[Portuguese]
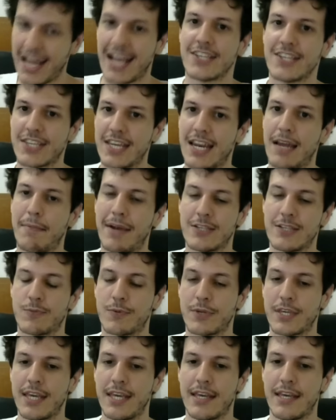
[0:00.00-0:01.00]
verdade queria mais,
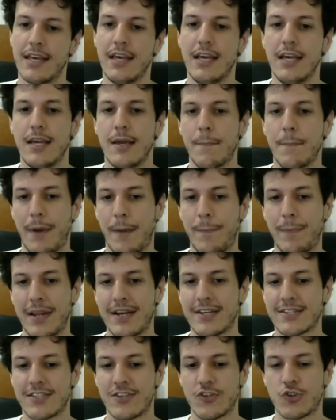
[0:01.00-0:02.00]
porque para
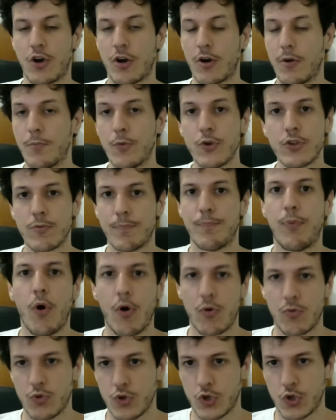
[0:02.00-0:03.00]
players que jogam muito
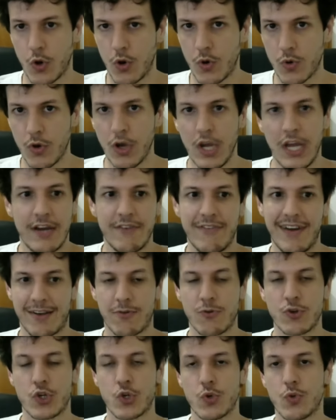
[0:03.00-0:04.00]
pouco o jogo, vai
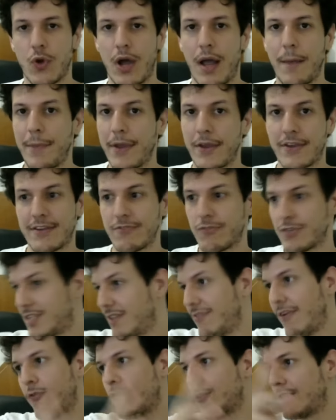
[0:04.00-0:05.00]
continuar meio que
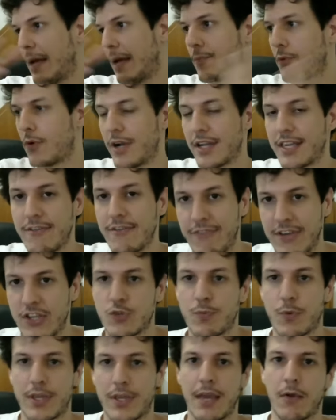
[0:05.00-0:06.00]
você vai voltar pro rank
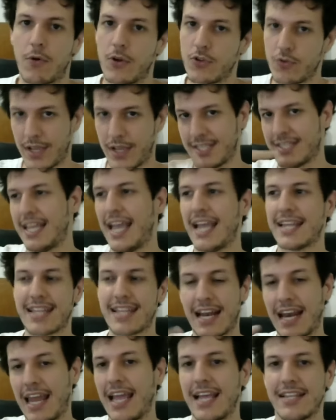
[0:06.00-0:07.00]
20, porque quando
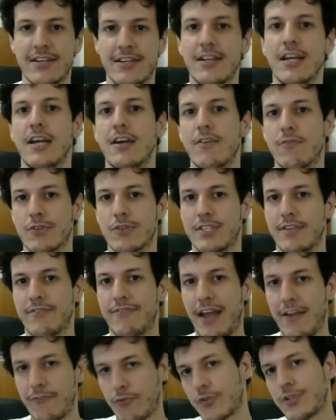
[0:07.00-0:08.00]
reseta a ladder, você
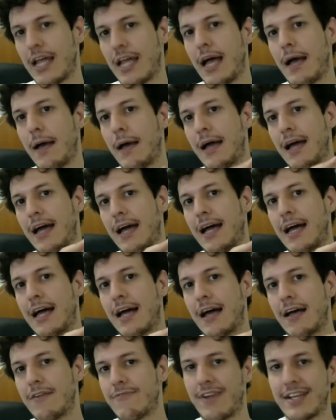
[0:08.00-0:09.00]
vai
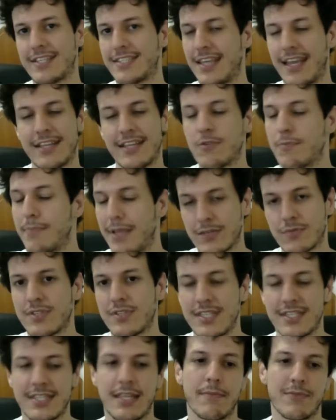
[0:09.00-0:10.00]
voltar, vai ser ainda o mesmo
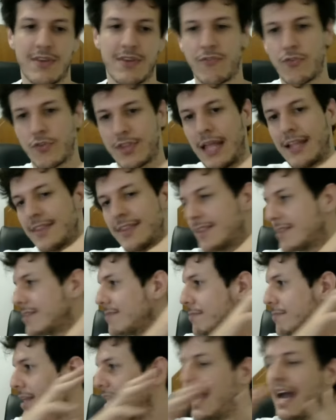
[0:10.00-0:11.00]
sistema, você vai voltar
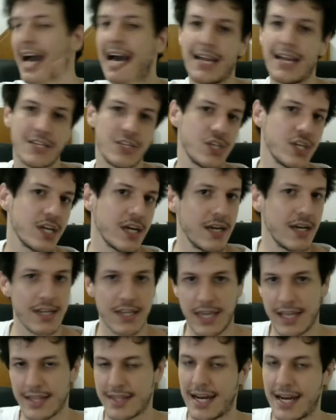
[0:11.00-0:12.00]
milhares de
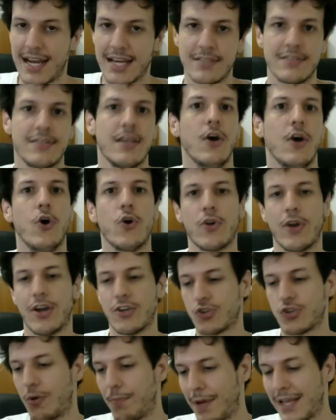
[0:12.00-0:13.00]
rank atrás. Eu
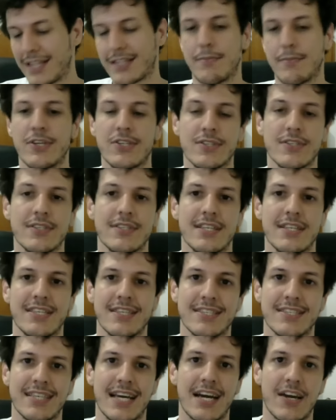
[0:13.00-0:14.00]
acho completamente
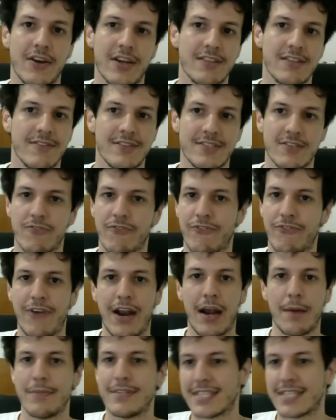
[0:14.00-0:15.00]
desnecessário, ainda vai ser um
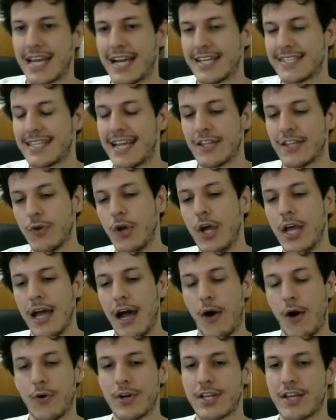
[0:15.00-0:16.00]
farm desgraçado.
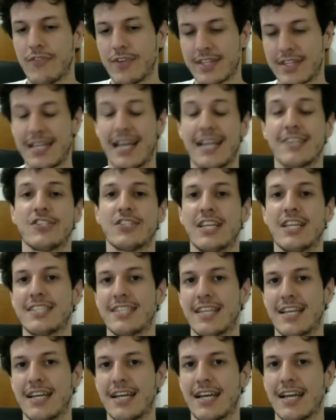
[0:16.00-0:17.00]
A única vantagem
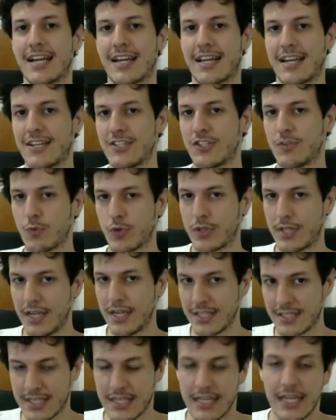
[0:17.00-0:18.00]
dessa grande
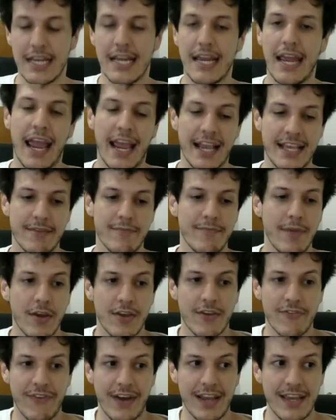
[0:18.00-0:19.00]
mudança é que
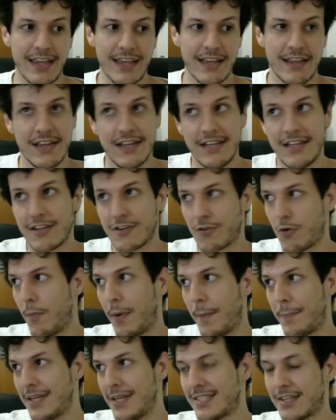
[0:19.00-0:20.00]
meio que vai
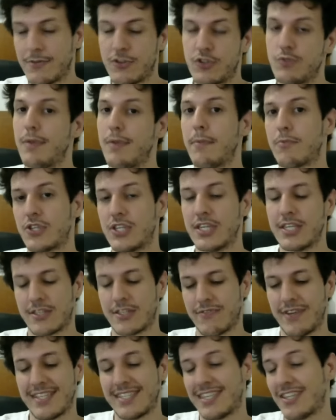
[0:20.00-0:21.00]
como a Blizzard mesmo
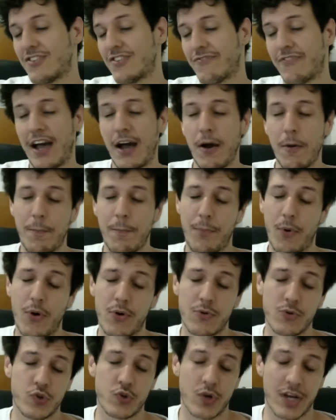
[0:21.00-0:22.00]
diz, vai incentivar um
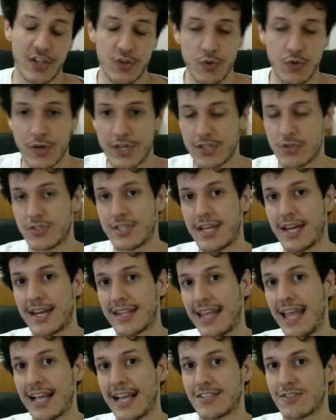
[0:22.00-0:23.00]
pouco os jogadores a usar
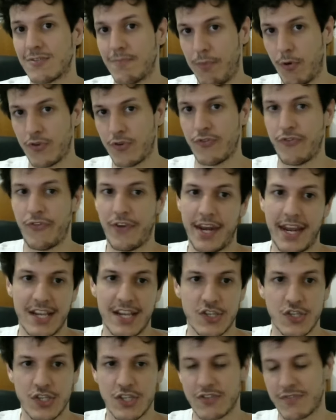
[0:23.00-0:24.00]
decks um pouco
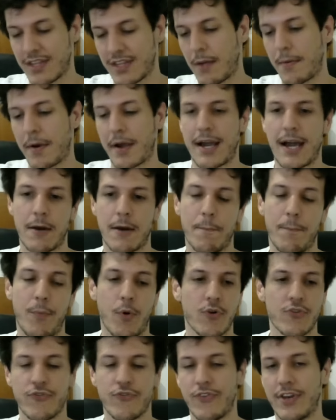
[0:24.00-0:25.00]
diferentes. isso vai dar uma cara um
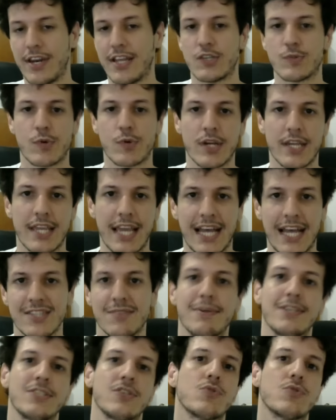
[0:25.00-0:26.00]
pouco diferente
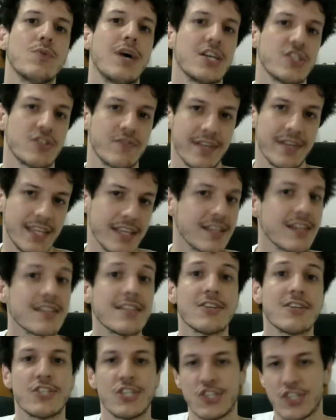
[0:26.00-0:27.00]
franqueado, mas eu não acho que vai ter
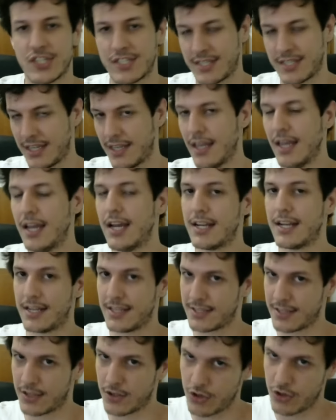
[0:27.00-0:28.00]
tanta gente assim
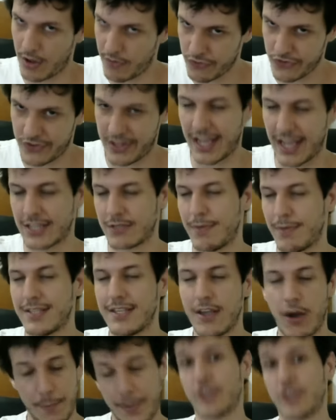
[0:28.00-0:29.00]
testando novos decks,
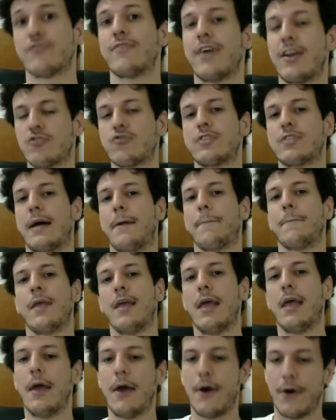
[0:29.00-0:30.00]
mas realmente vai ajudar